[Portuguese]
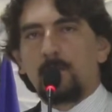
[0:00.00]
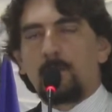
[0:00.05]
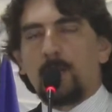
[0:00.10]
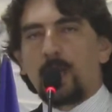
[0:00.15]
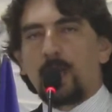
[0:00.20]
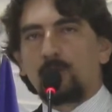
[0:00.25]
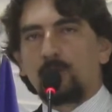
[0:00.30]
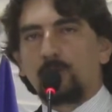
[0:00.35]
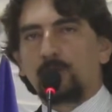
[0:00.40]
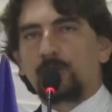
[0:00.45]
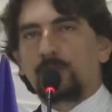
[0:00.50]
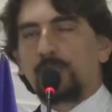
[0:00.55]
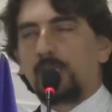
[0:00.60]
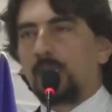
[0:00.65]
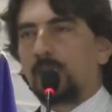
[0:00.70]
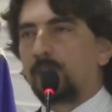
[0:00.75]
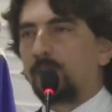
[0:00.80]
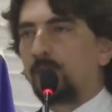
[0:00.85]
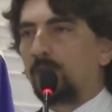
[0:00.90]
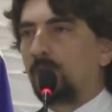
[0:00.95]

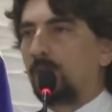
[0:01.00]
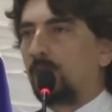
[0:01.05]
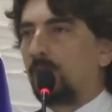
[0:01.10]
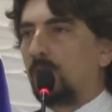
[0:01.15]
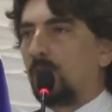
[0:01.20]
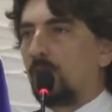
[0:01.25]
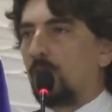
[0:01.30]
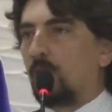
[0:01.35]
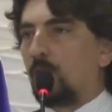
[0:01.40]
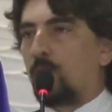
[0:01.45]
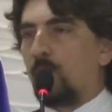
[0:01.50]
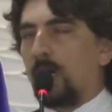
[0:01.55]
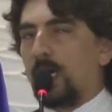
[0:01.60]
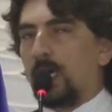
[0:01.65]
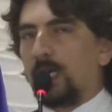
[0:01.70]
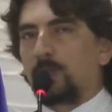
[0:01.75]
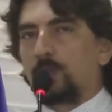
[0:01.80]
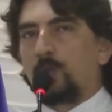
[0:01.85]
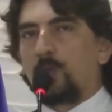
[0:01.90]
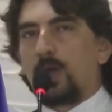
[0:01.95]
perguntando
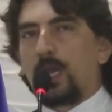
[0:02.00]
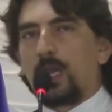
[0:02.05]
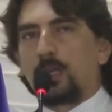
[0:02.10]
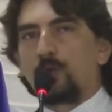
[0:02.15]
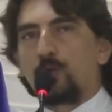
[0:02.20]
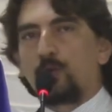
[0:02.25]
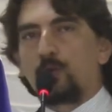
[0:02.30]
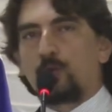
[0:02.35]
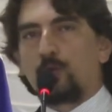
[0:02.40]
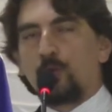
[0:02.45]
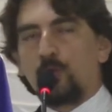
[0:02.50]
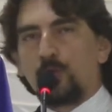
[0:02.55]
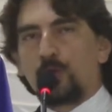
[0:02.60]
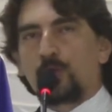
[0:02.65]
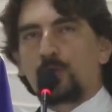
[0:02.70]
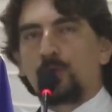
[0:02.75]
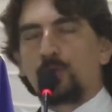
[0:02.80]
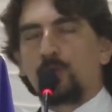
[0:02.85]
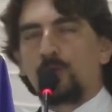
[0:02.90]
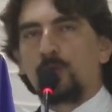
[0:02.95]
quanto era o
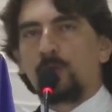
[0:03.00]
custo